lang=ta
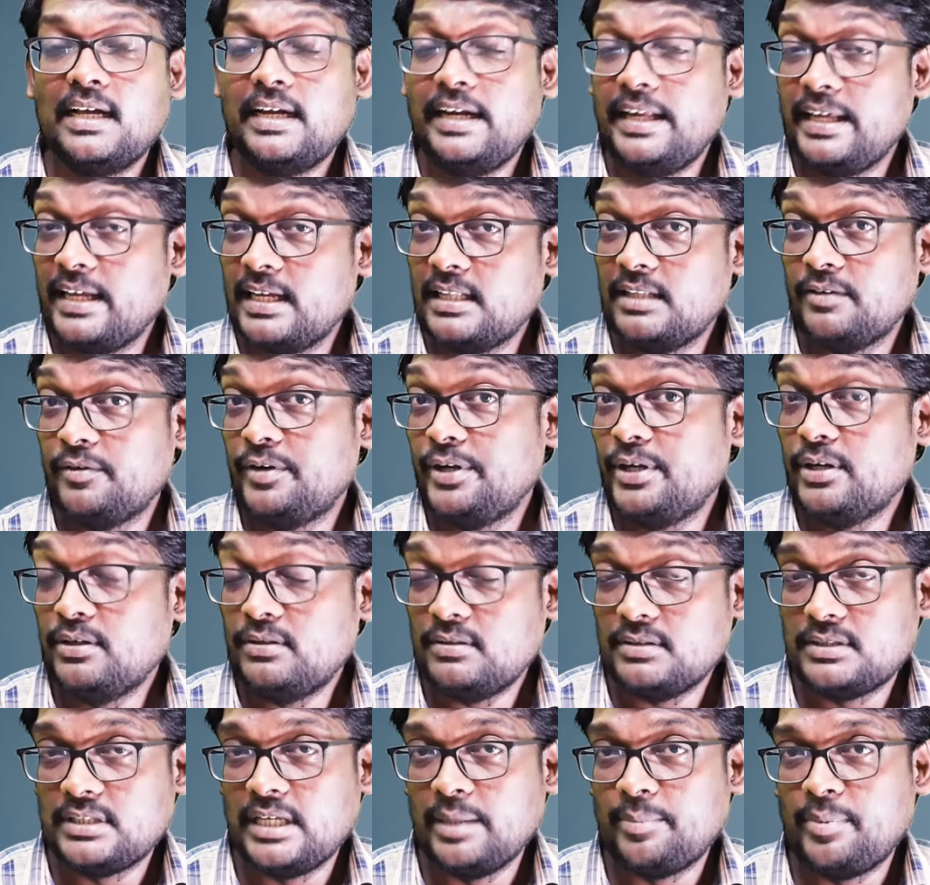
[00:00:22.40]
நீங்கள் இந்த வீடியோ
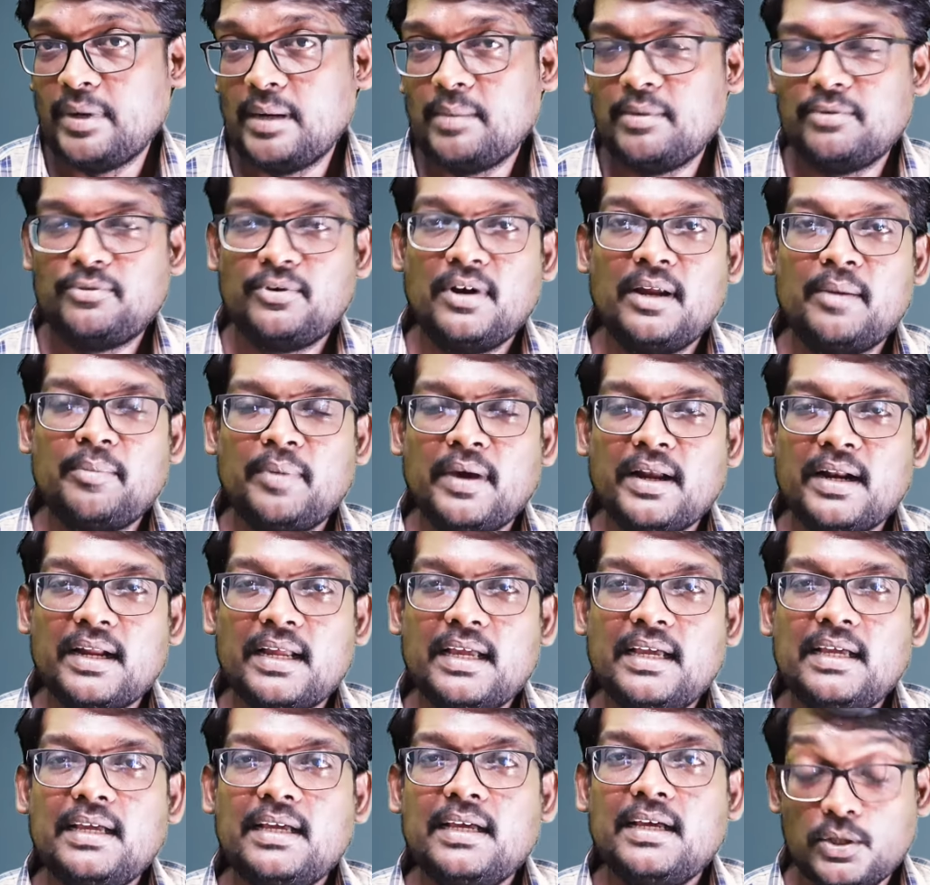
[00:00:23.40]
ஸ்கிப் பண்ணாமல் ஃபுல்லாக
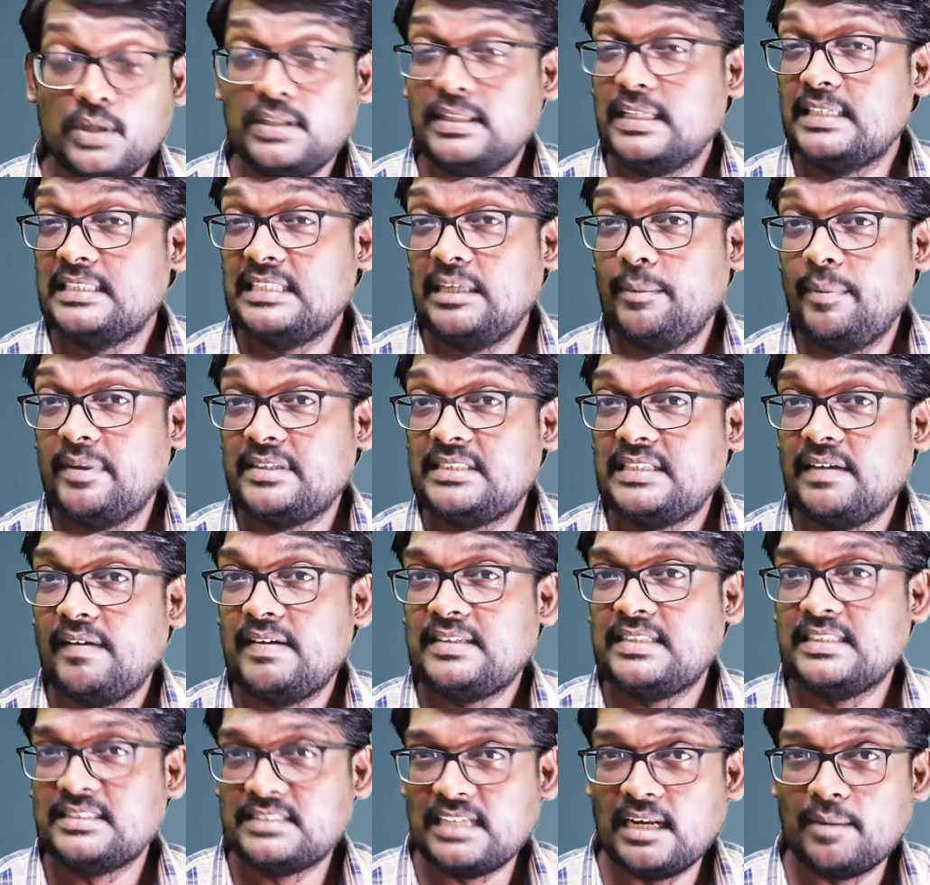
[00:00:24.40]
பாருங்கள் ஸோ இந்த ஜிபிஎஸ்
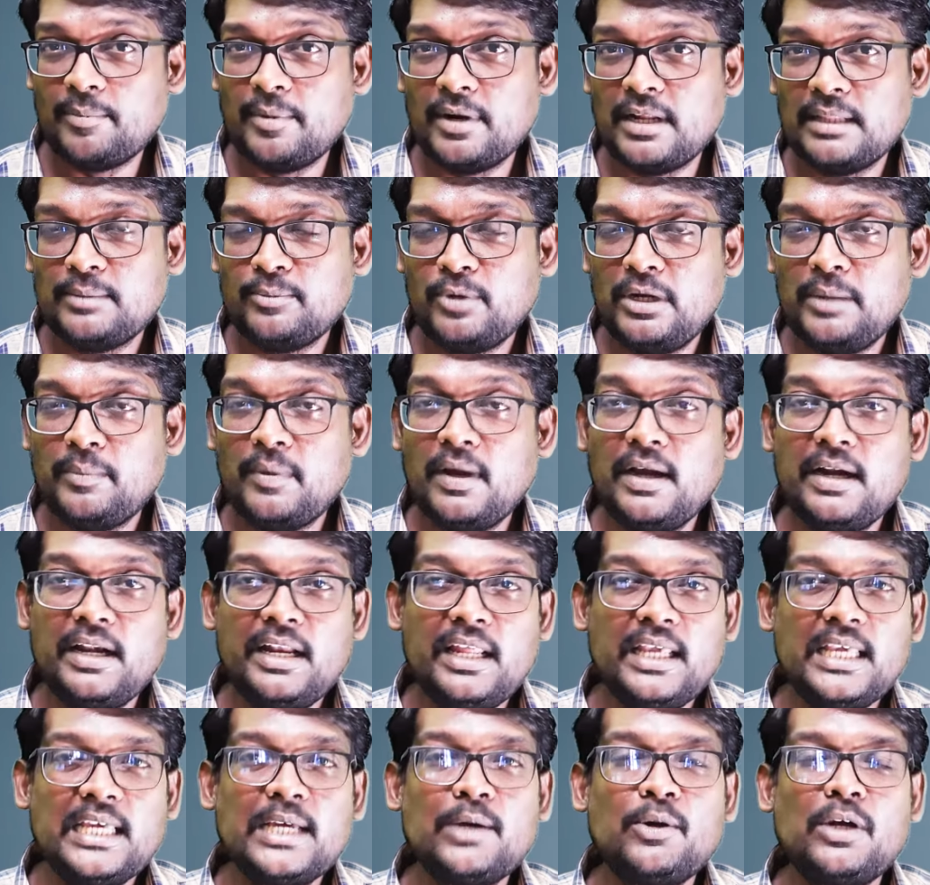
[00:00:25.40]
டிவைஸ் இன்ஸ்டால் பண்ணுறது மூலிமா
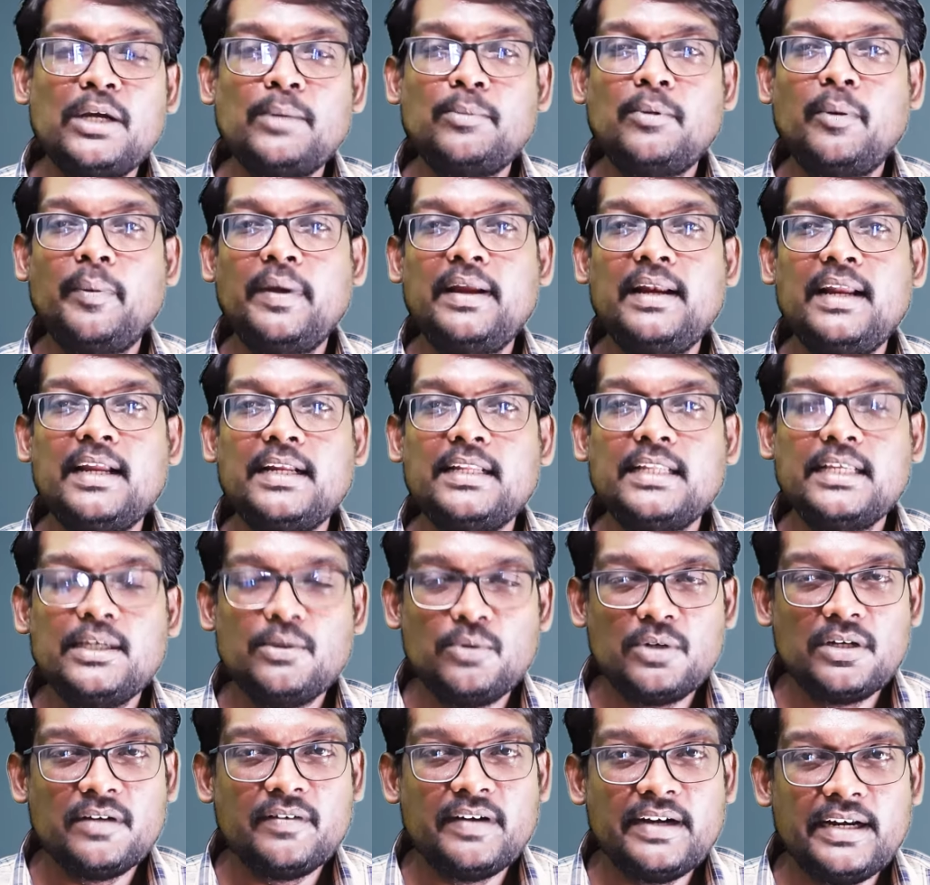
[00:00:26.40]
நீங்கள் உங்கள் மொபைல்லேருந்து
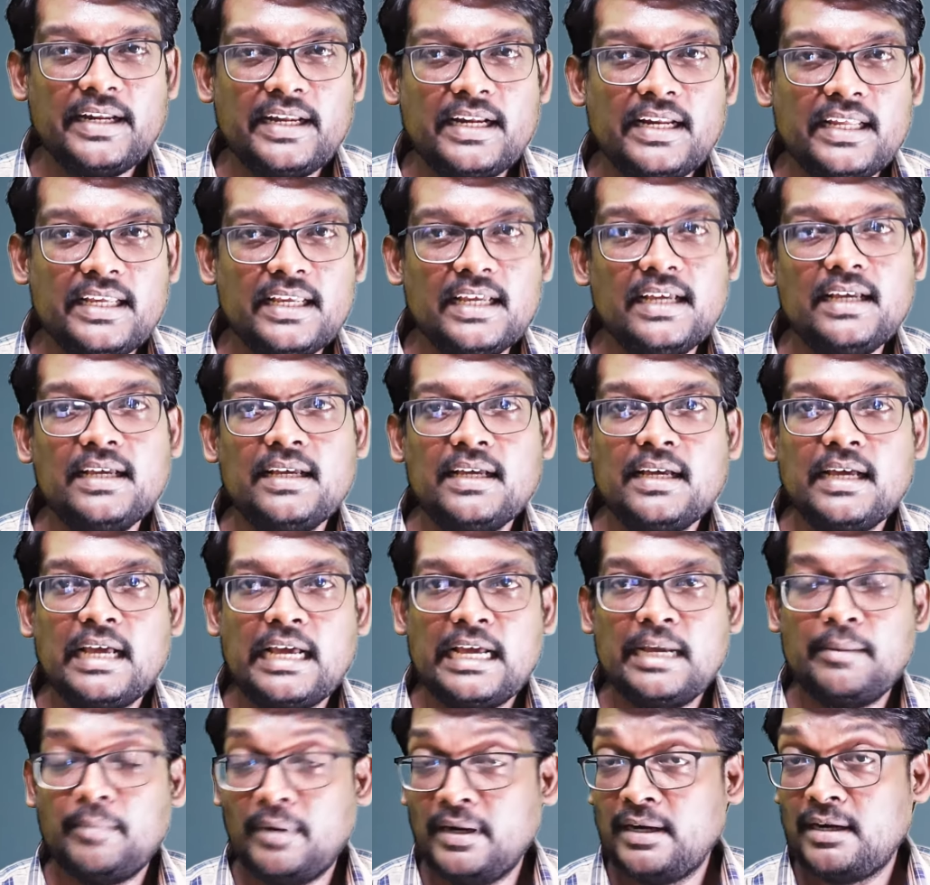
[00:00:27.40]
உங்கள் வண்டியை
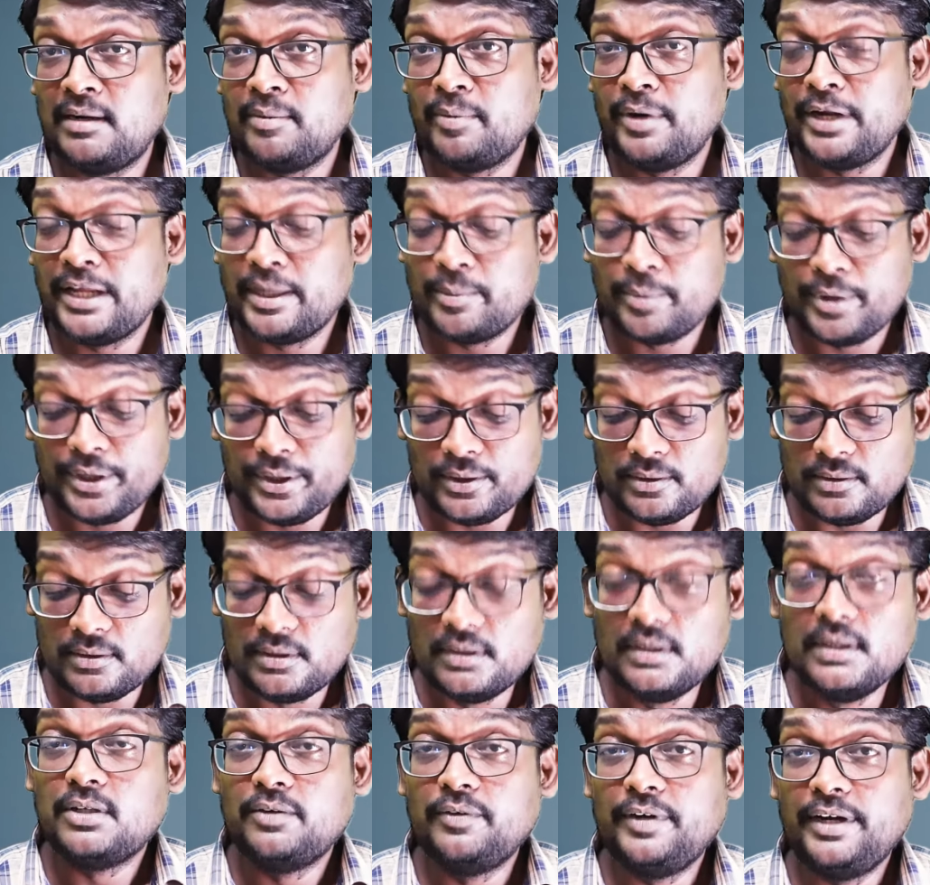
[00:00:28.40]
நீங்கள் மாற்று பண்ணிக்க முடியும்
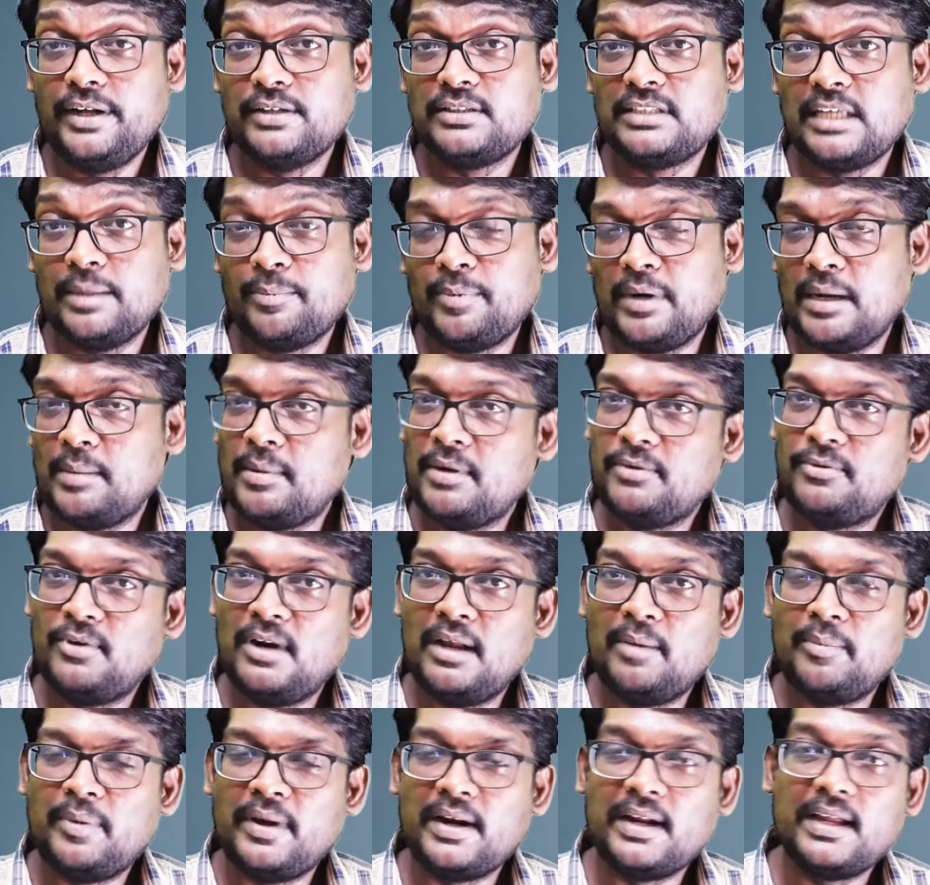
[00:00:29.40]
ஸோ வீடியோ ஸ்கிப் பண்ணாமல்
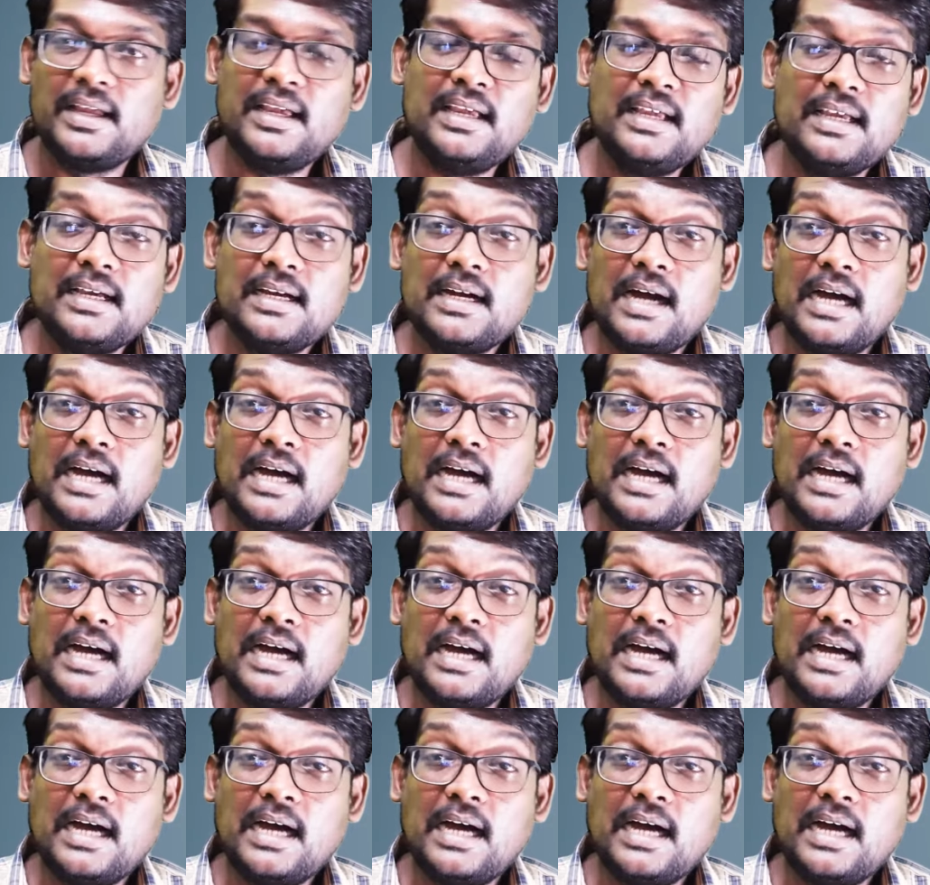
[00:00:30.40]
ஃபுல்லாக பாருங்கள்